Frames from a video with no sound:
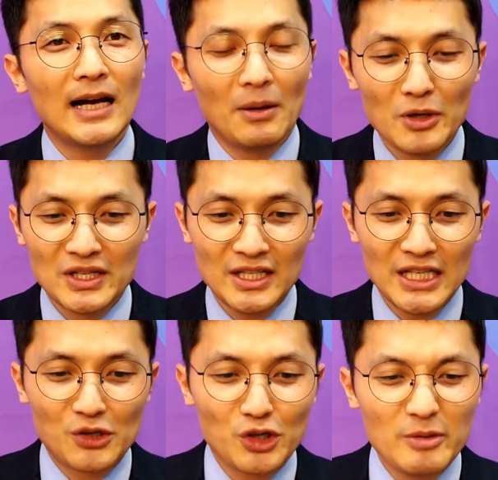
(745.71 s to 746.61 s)
아버지는
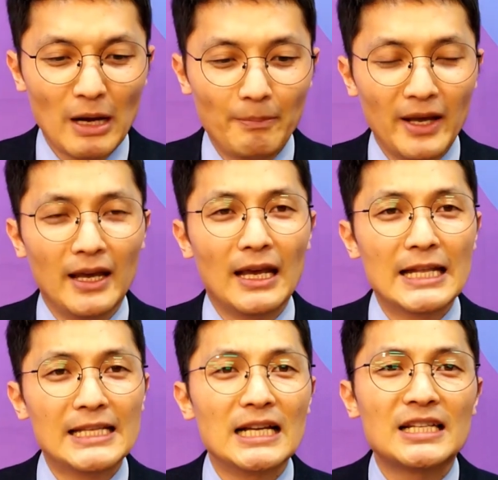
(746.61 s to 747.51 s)
예수님
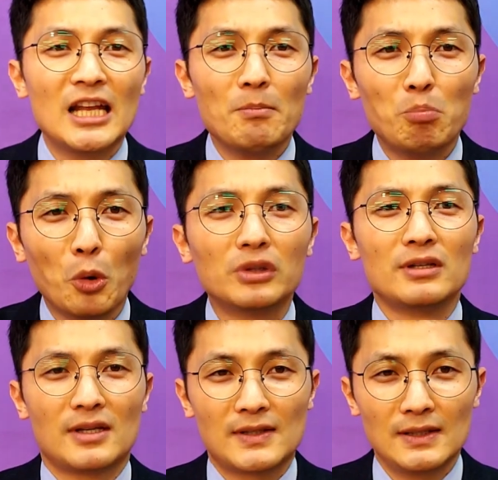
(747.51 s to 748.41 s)
앞에 자신의
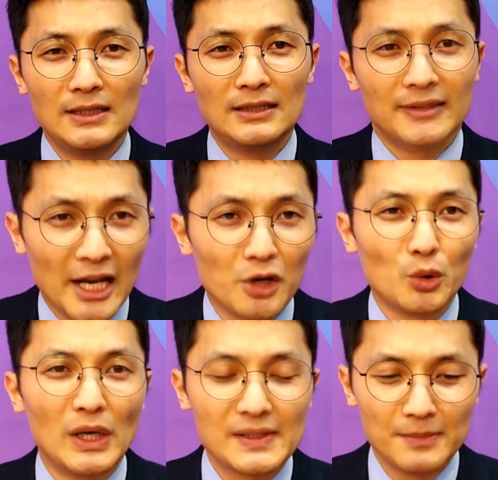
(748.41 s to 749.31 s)
모든 것을
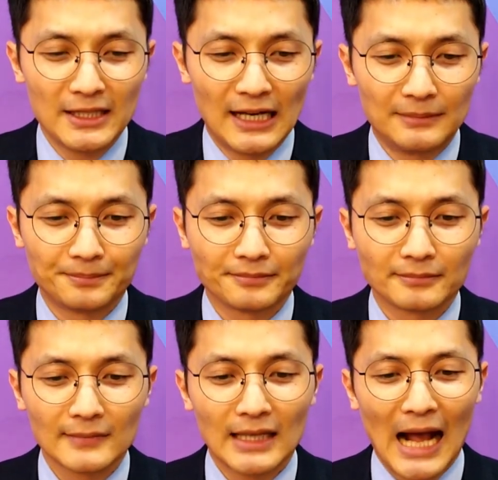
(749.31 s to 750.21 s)
내려놓았습니다.
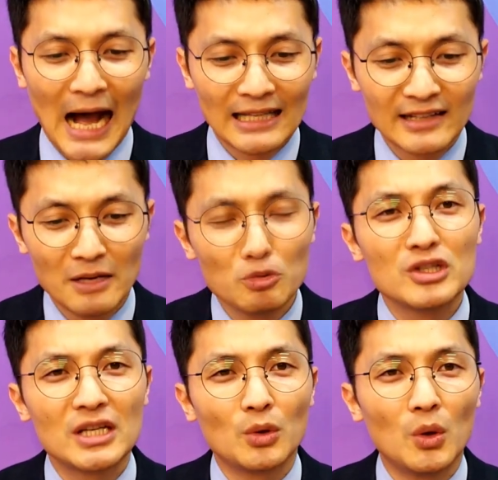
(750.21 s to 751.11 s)
아들의
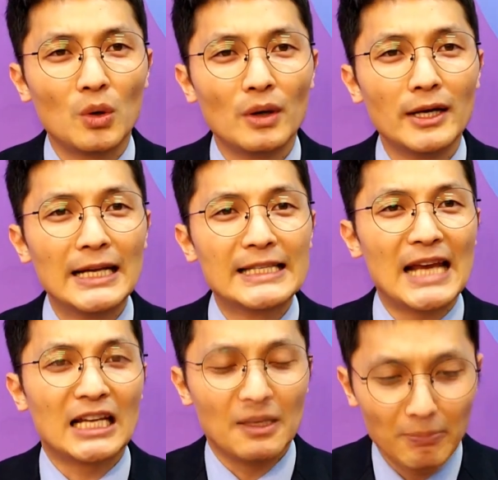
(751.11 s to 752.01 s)
문제도
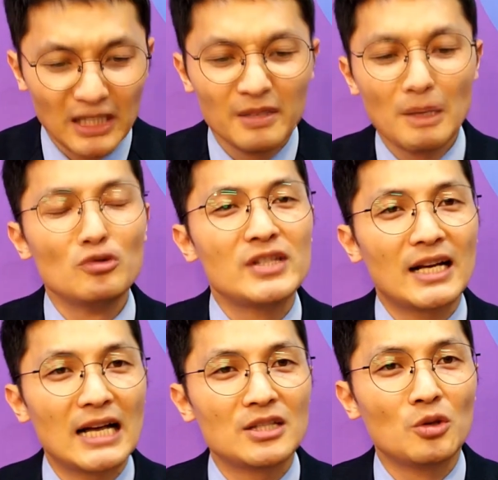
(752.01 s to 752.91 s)
자기 믿음의
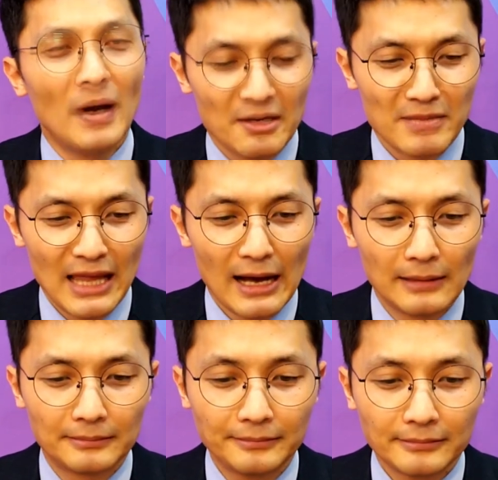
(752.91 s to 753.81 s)
문제까지도 말입니다.
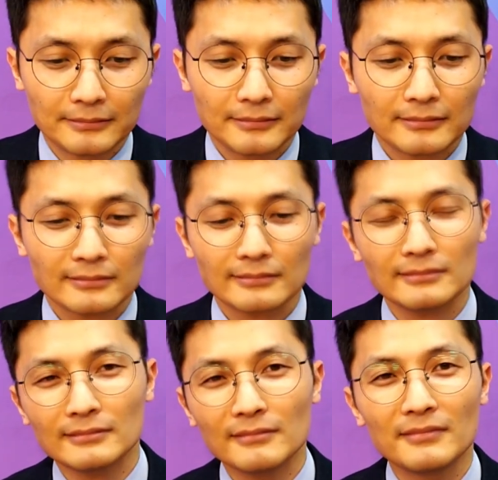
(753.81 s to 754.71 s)

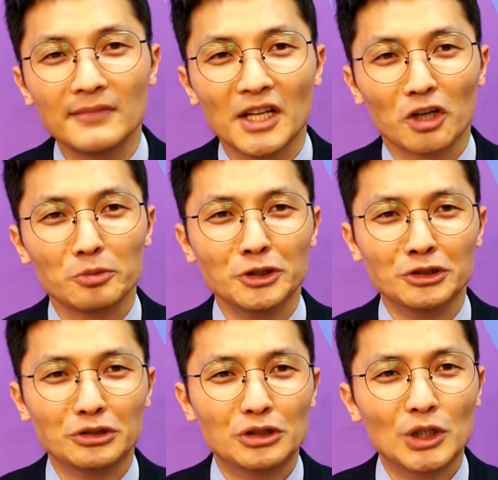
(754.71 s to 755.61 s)

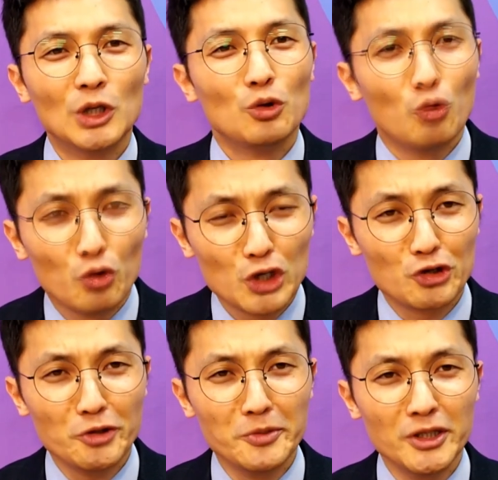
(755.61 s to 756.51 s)
여러분, 우리
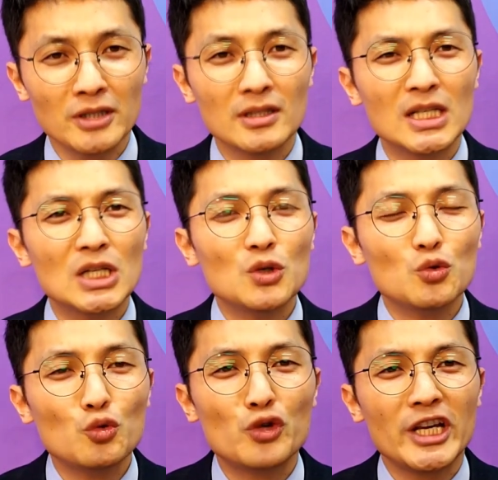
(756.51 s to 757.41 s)
주님은
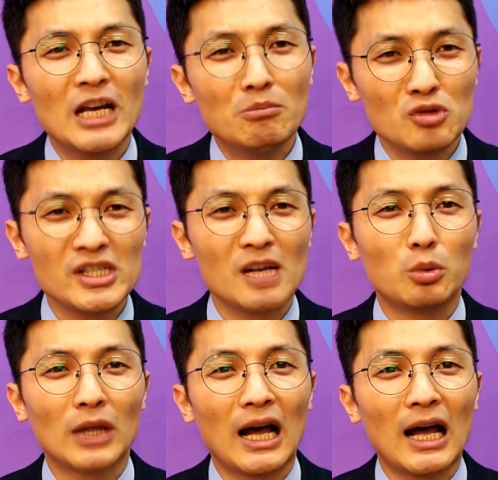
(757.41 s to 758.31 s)
우리의
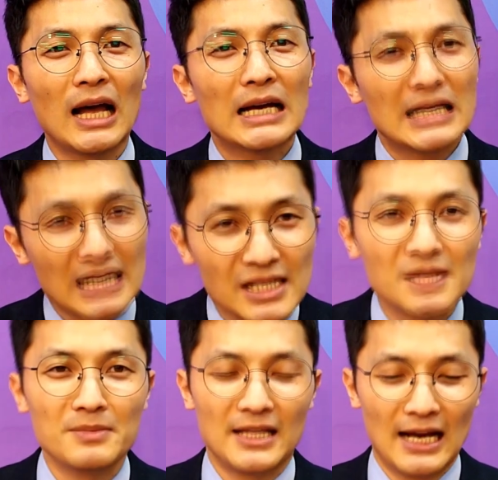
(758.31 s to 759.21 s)
문제보다
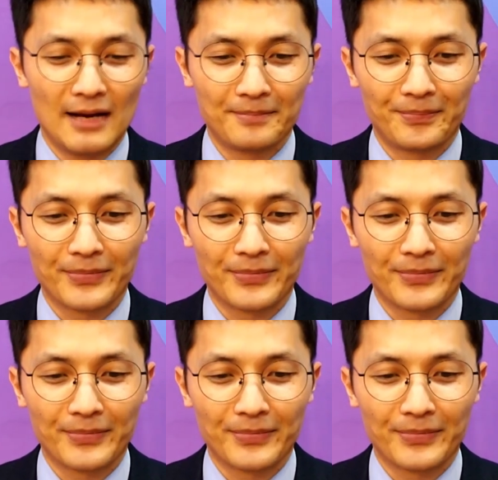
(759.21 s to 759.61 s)
크십니다.